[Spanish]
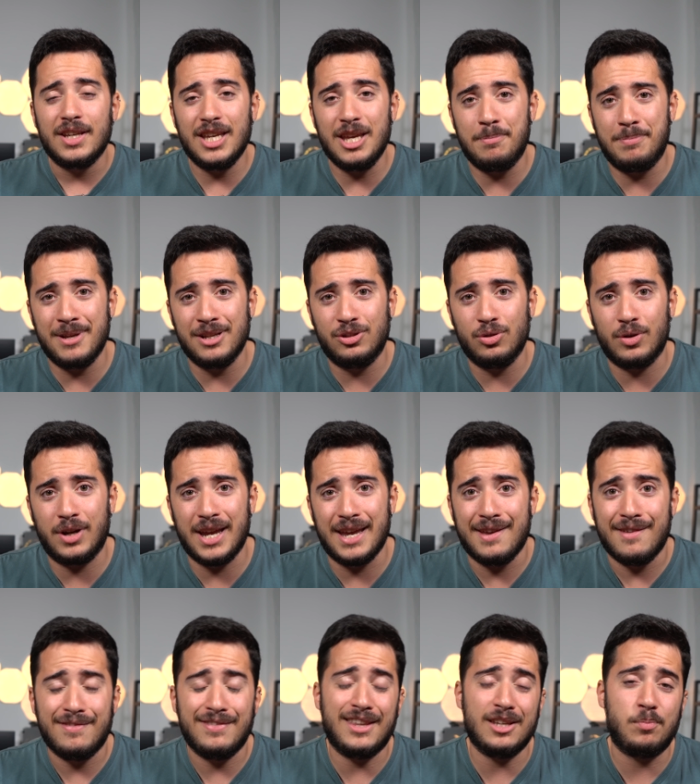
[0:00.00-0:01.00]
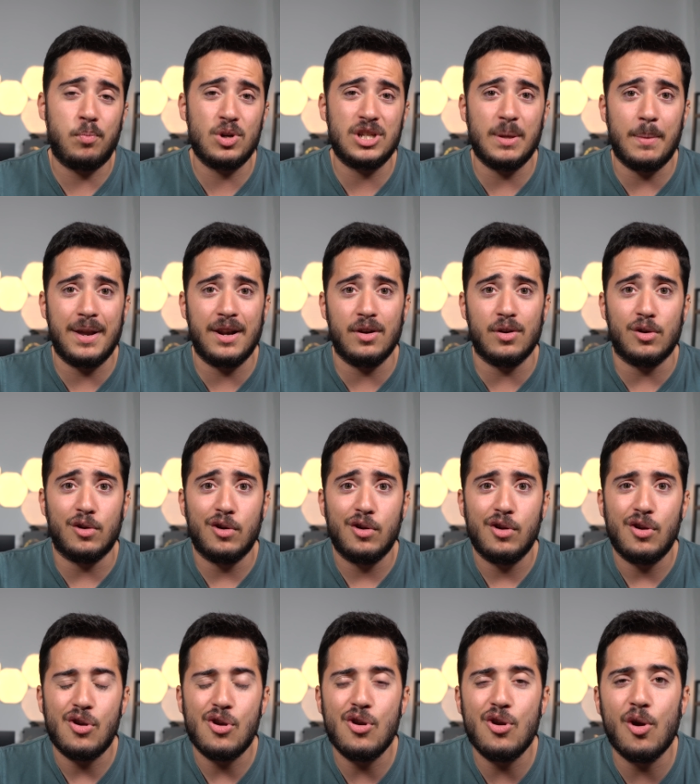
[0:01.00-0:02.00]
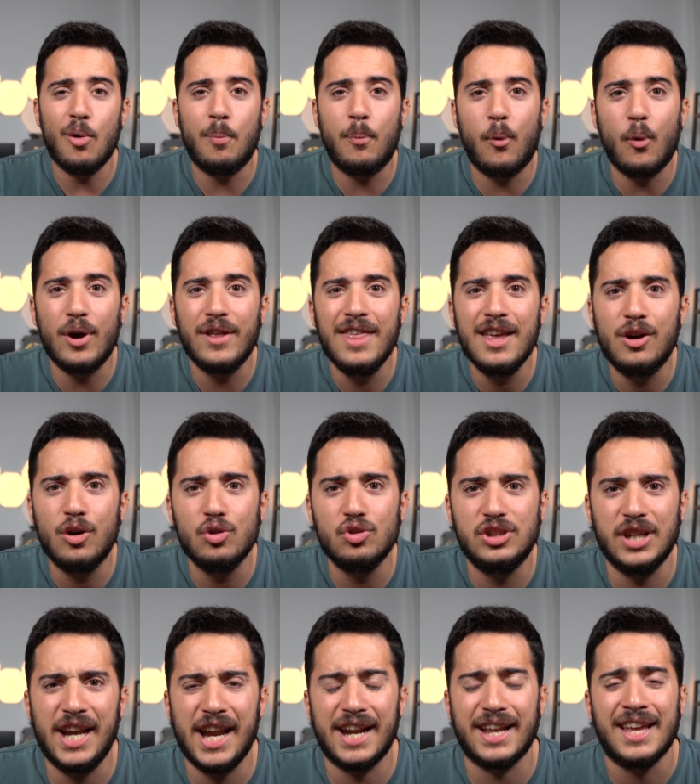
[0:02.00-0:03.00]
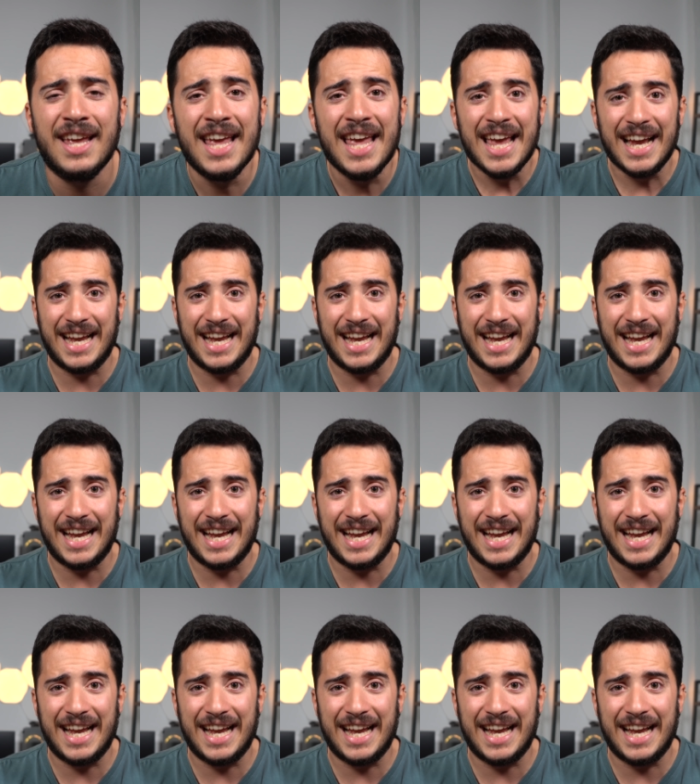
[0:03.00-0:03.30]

Y pienso que después de verlo, lo puede conseguir.